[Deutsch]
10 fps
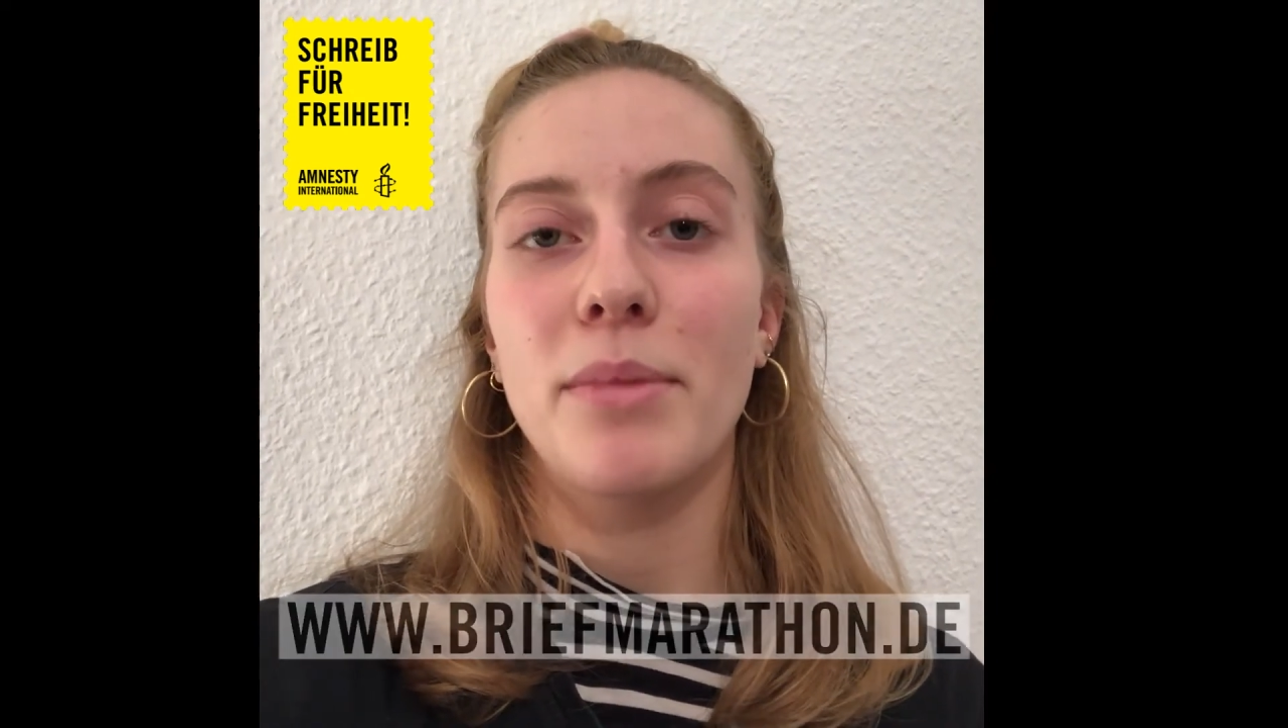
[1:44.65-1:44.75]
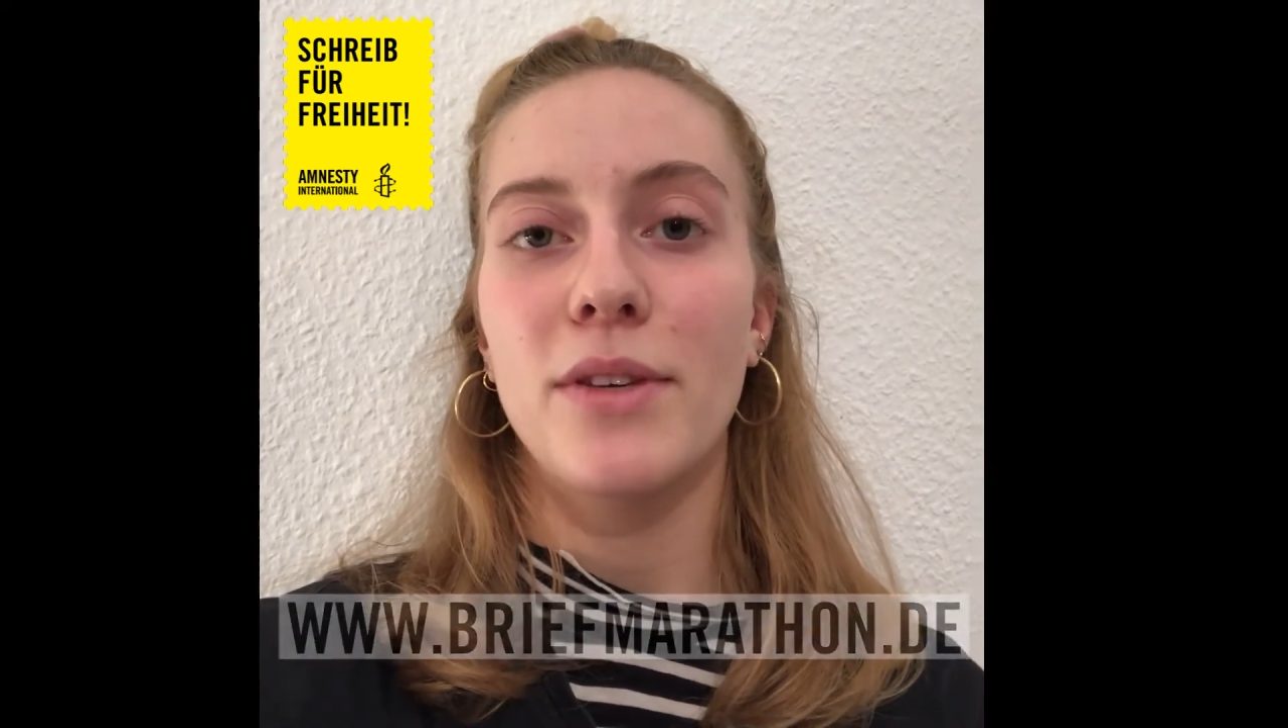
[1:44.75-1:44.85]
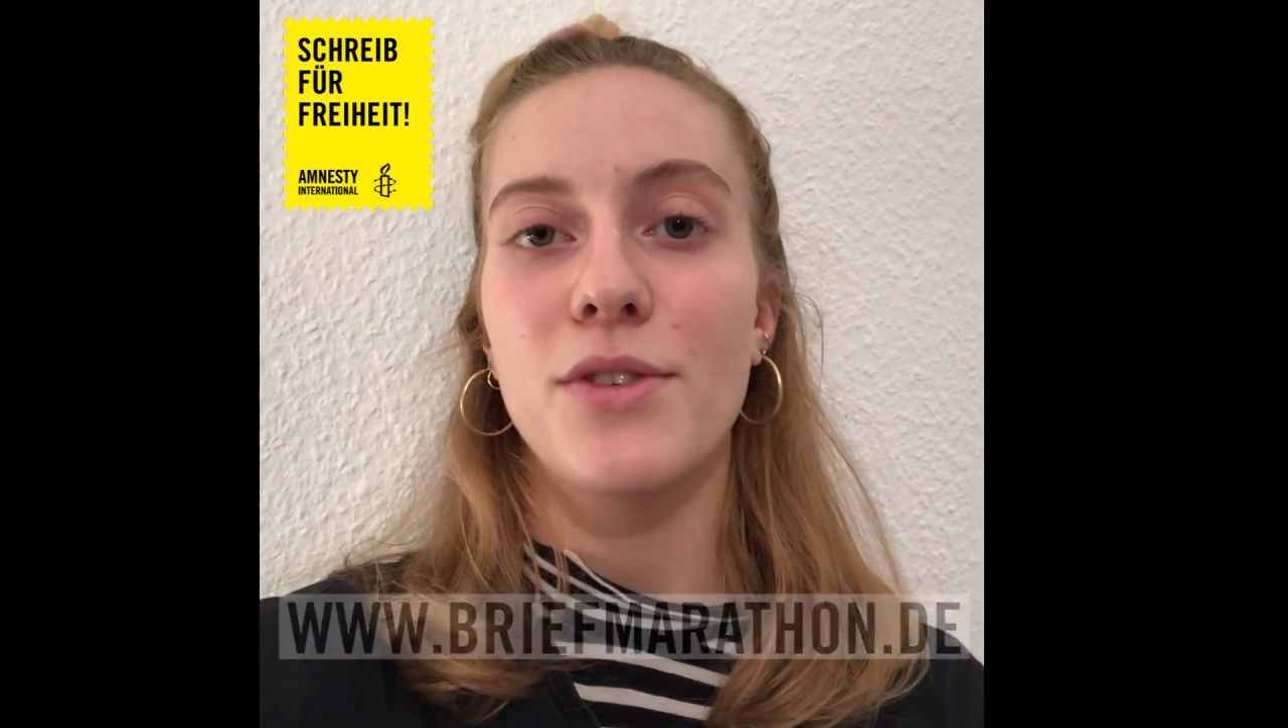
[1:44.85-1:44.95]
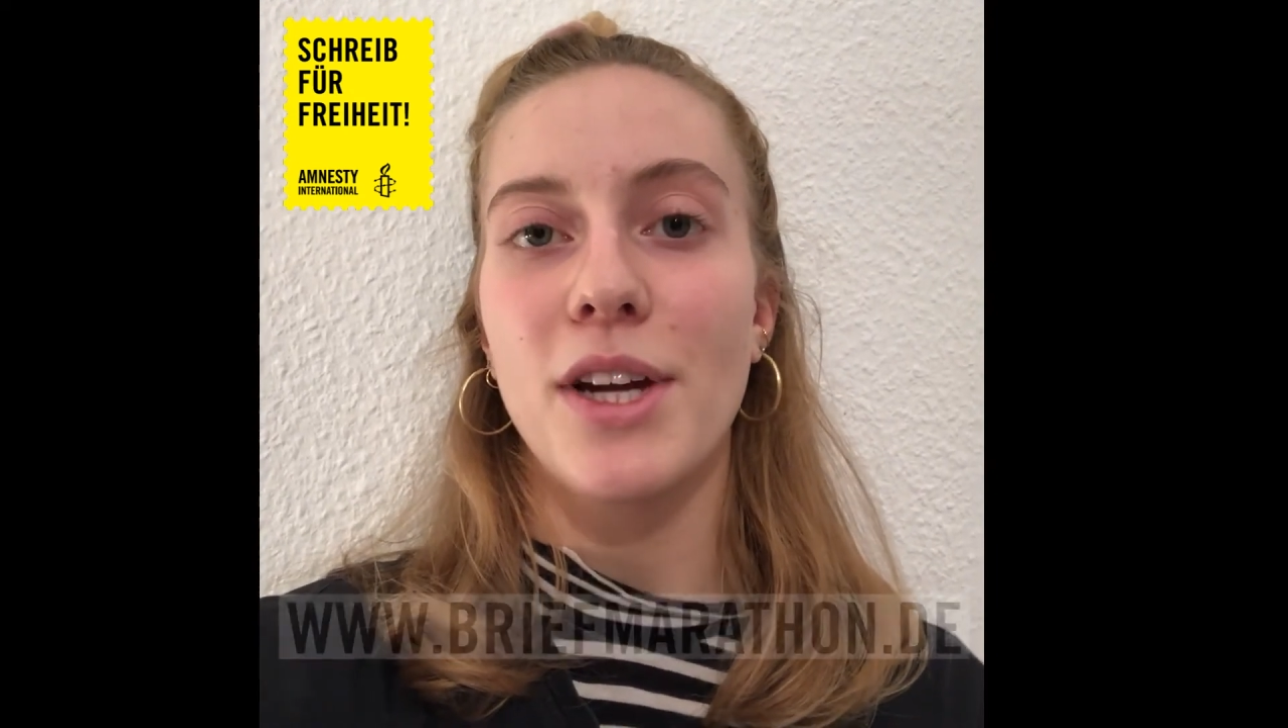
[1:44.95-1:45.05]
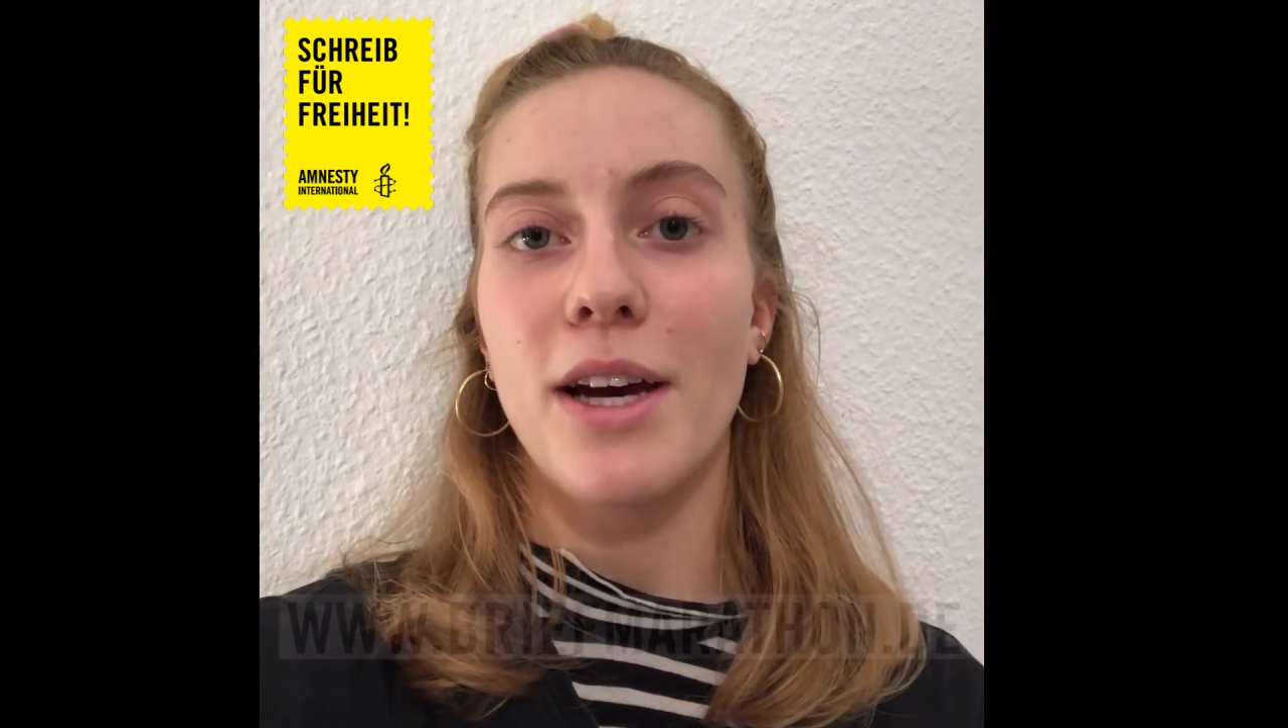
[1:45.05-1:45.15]

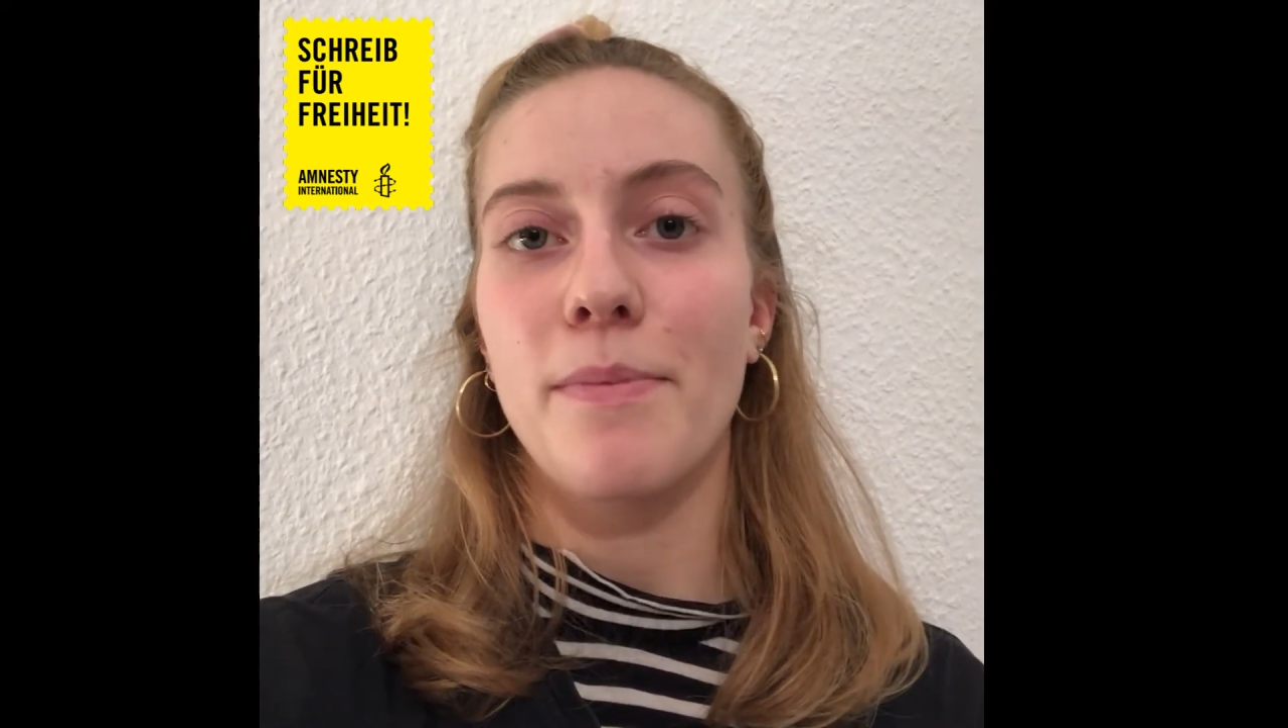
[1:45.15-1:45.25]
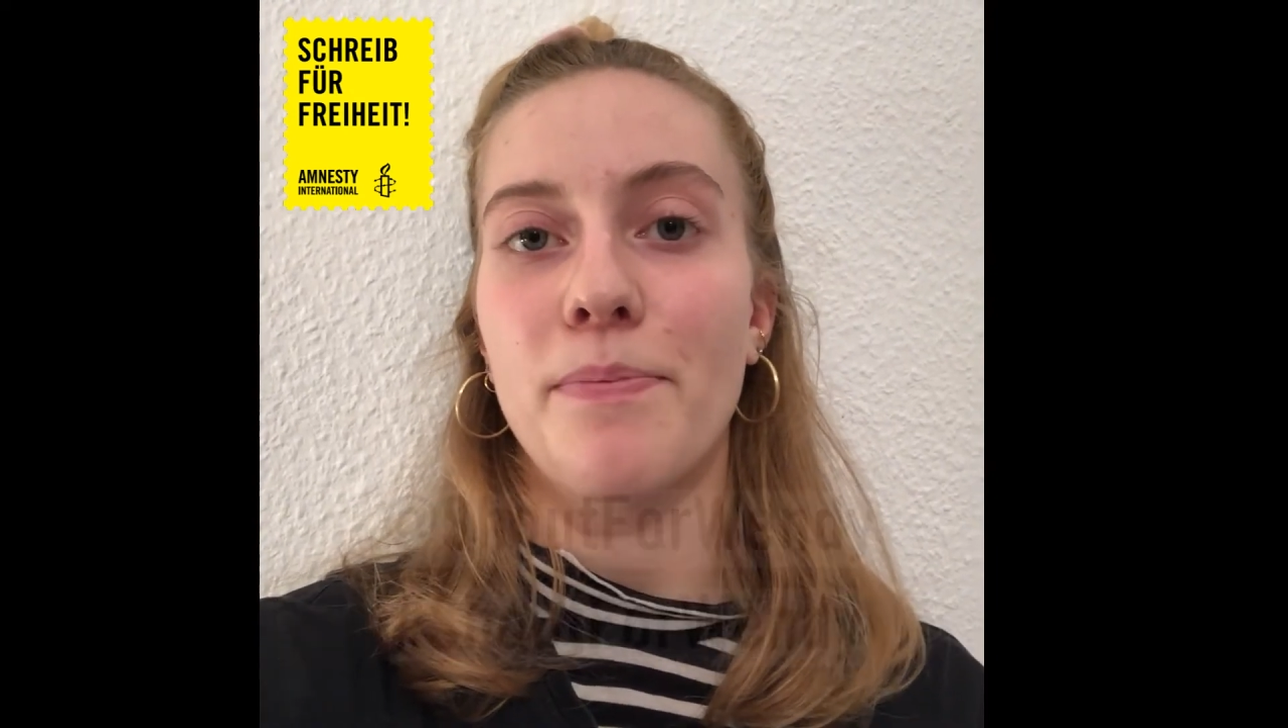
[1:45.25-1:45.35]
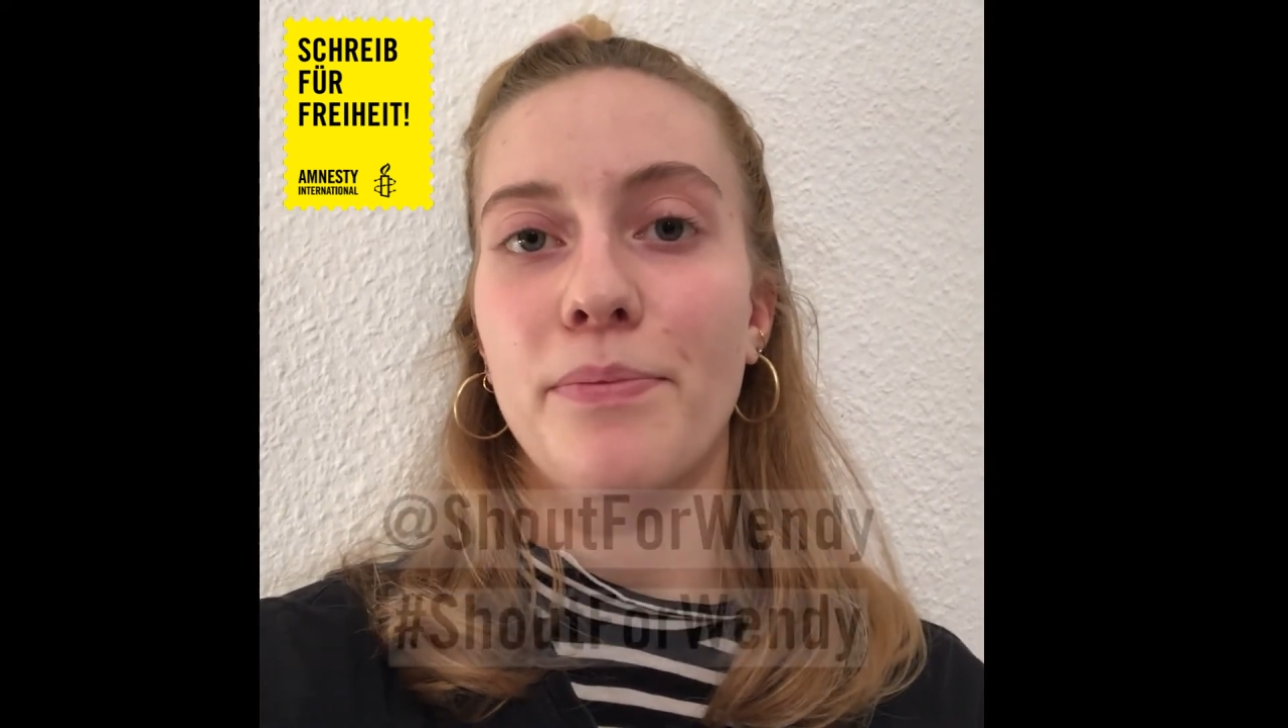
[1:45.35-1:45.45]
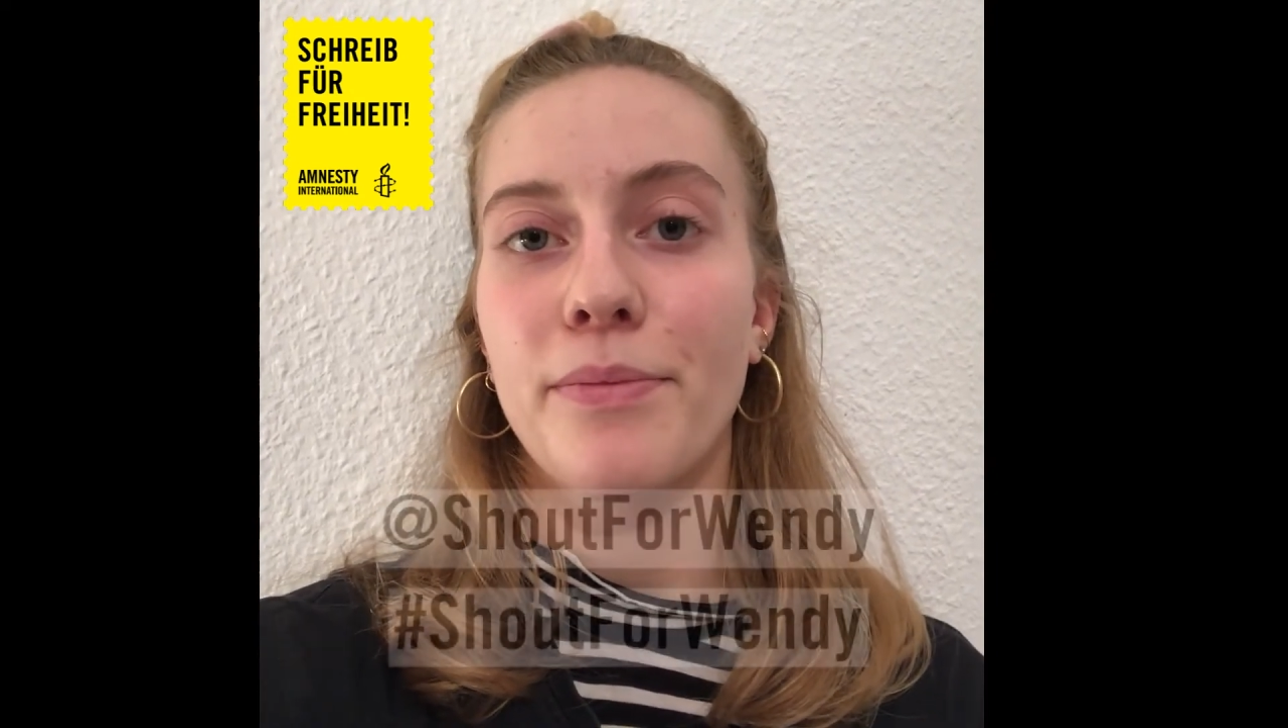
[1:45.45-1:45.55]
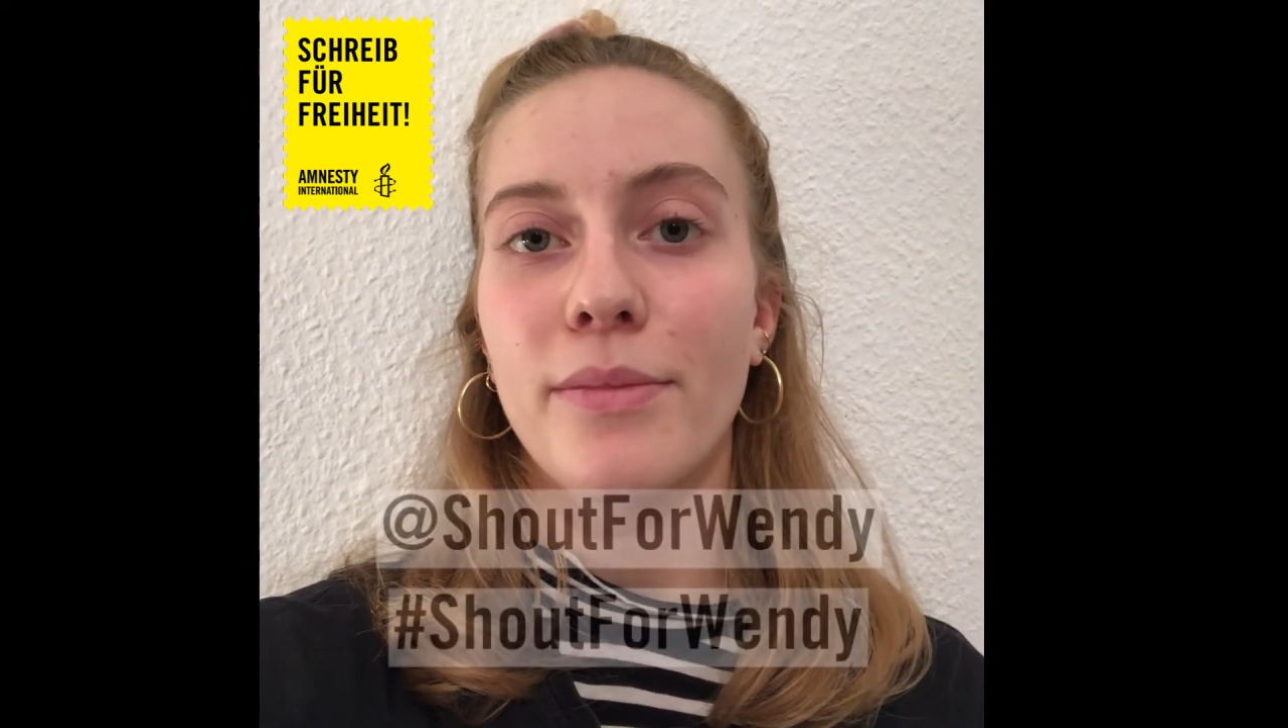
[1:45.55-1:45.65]
Brief schreiben.